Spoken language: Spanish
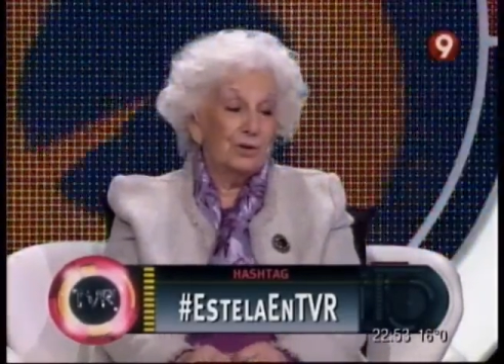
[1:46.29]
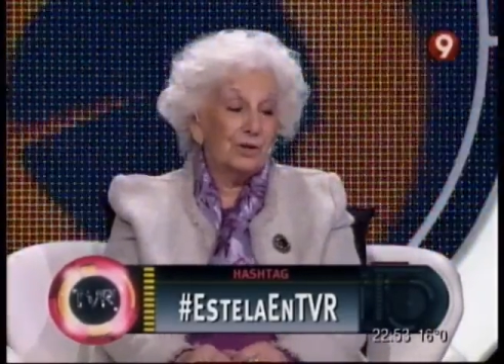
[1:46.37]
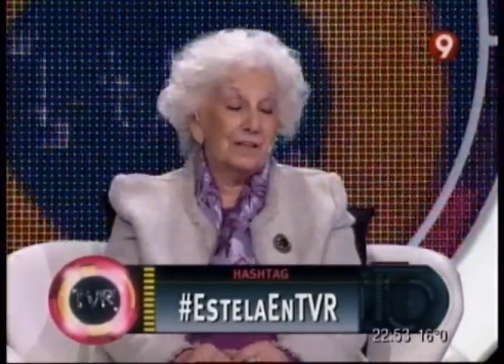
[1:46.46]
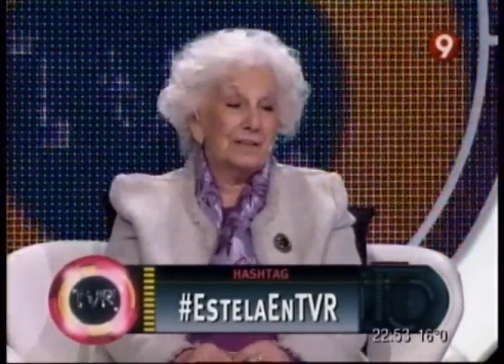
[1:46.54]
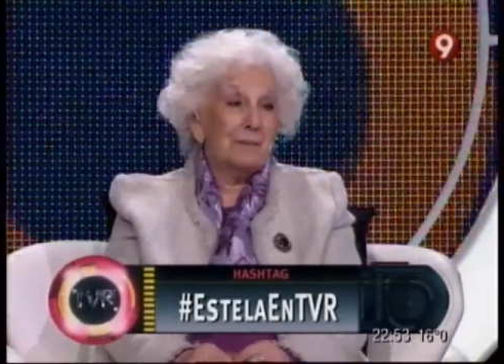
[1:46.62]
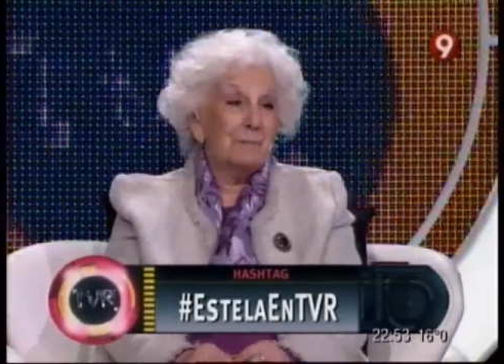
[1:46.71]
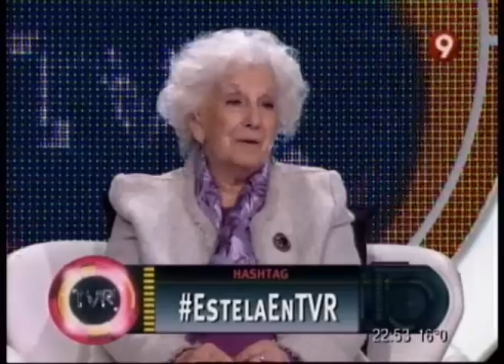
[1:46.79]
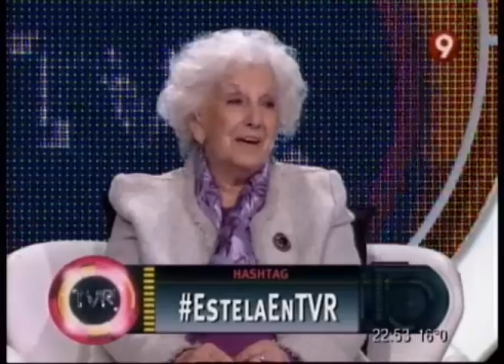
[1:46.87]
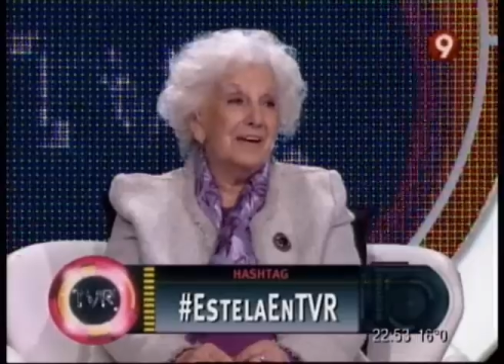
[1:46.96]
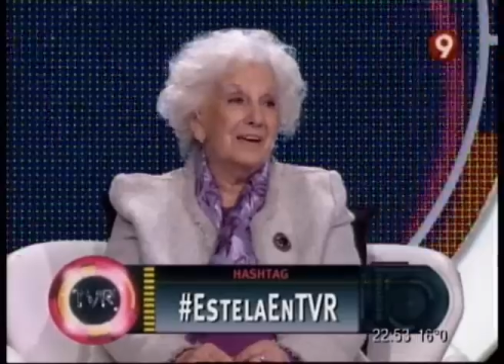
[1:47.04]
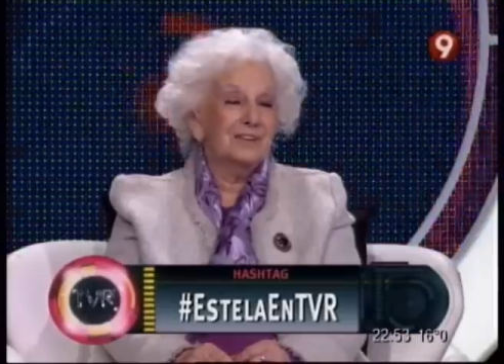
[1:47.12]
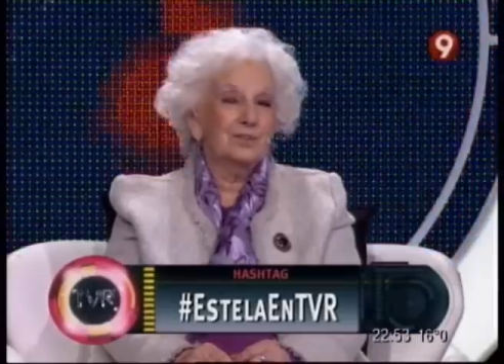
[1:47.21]
que
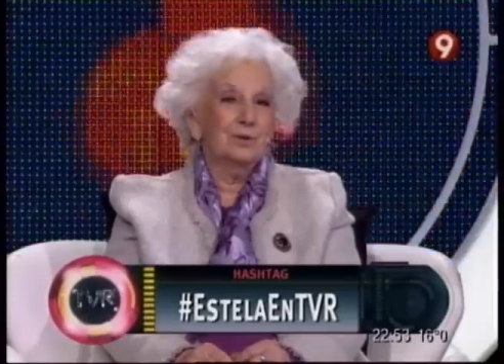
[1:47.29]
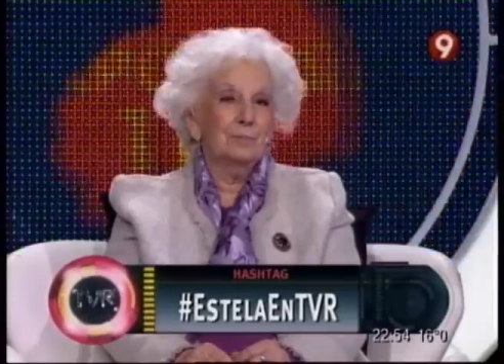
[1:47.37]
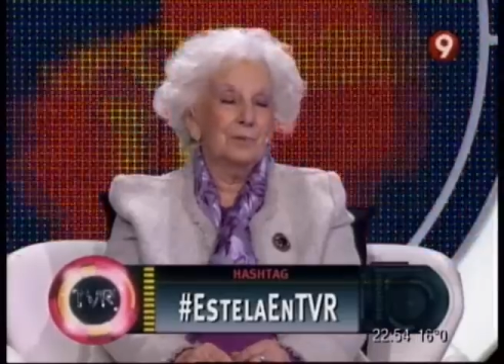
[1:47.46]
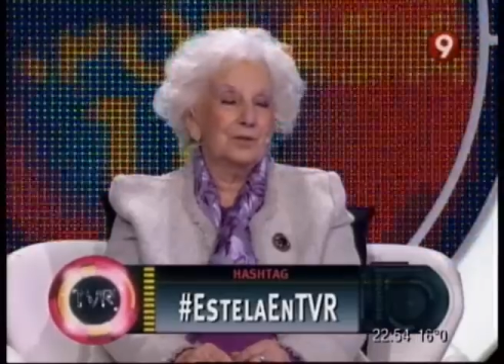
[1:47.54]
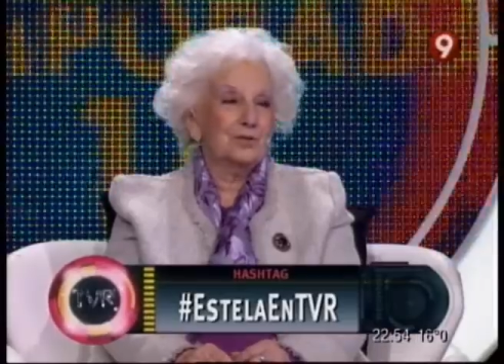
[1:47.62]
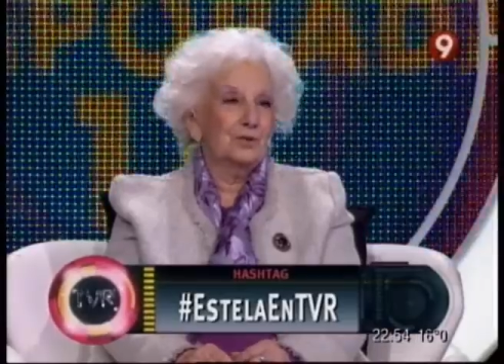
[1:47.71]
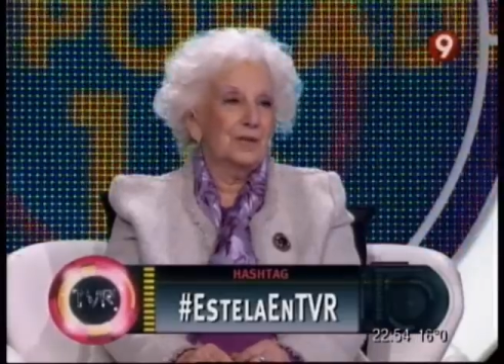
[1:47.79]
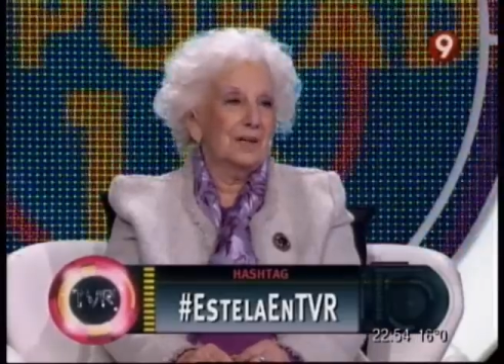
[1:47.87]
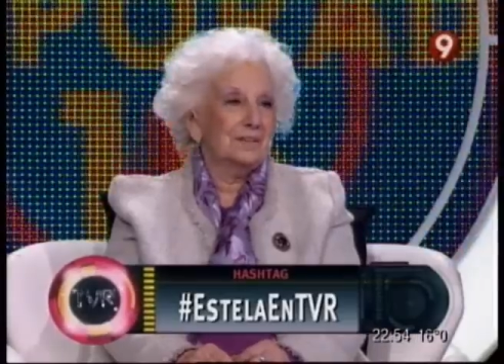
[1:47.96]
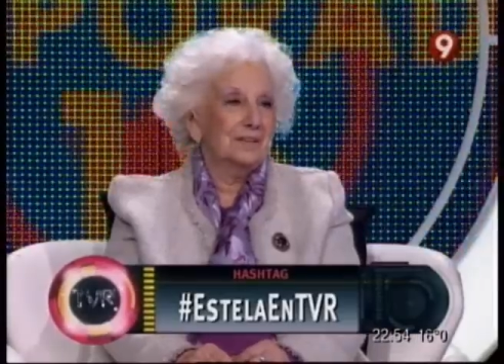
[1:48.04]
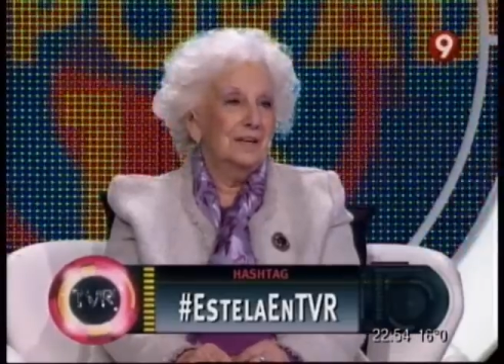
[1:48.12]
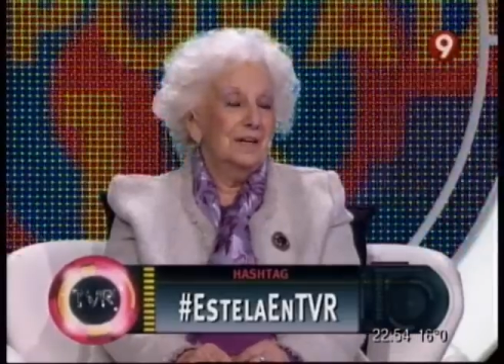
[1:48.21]
también son
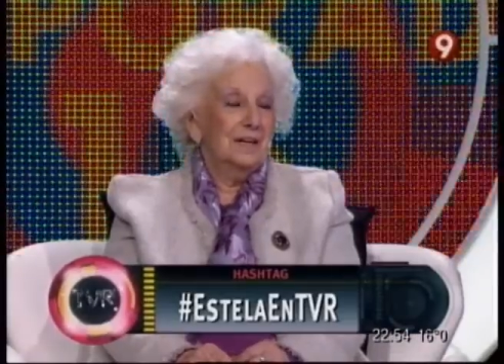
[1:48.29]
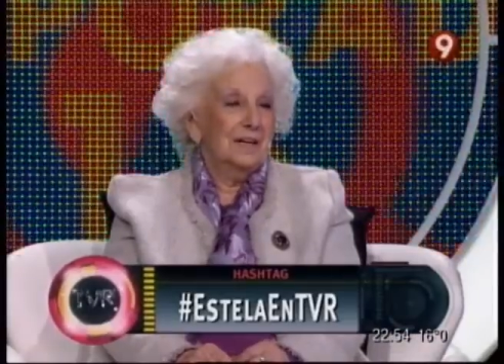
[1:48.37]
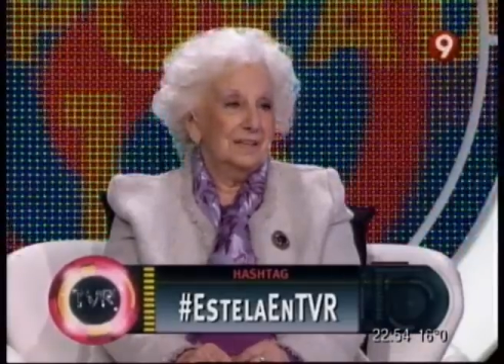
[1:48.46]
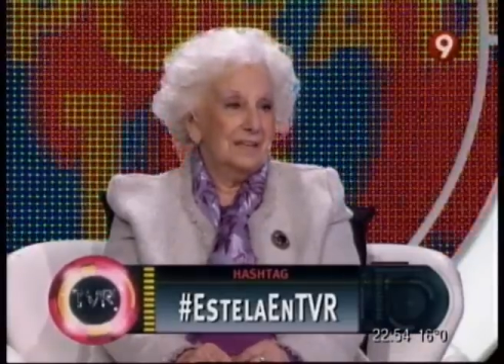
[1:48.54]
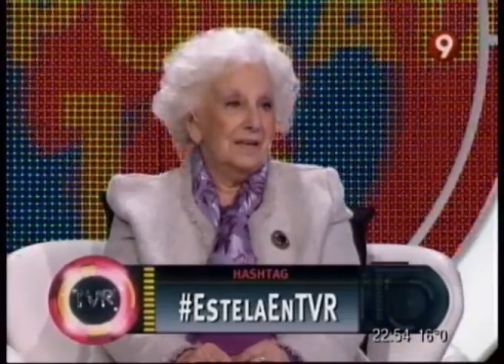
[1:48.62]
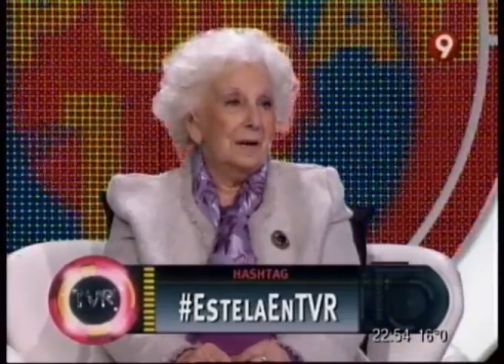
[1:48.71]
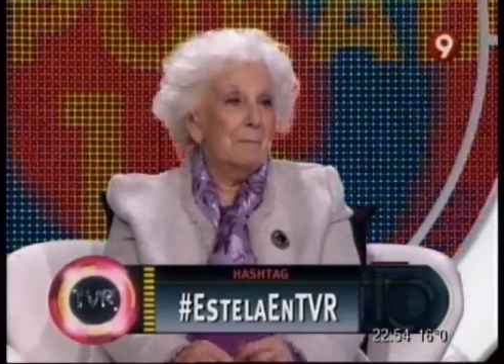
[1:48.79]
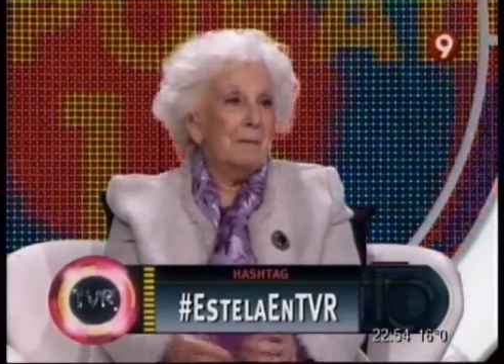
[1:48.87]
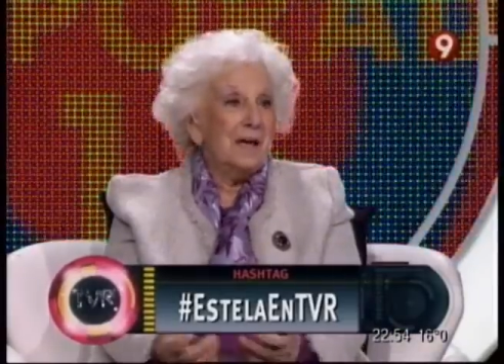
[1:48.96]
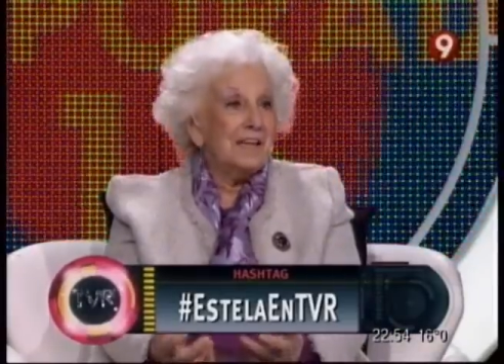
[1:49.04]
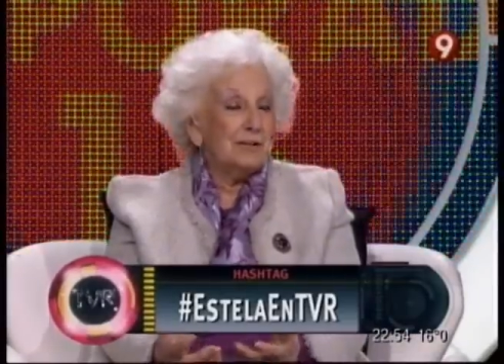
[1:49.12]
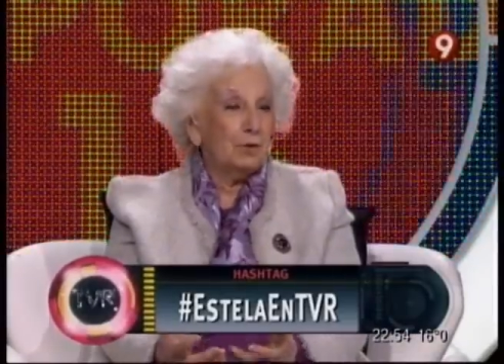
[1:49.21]
personas que tienen
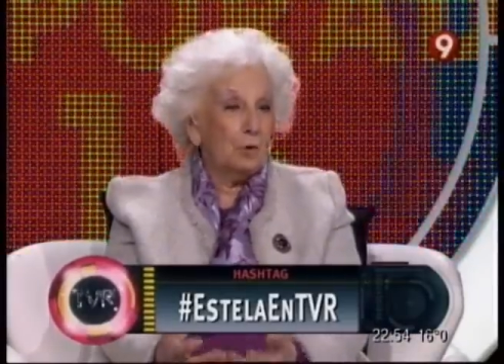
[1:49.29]
méritos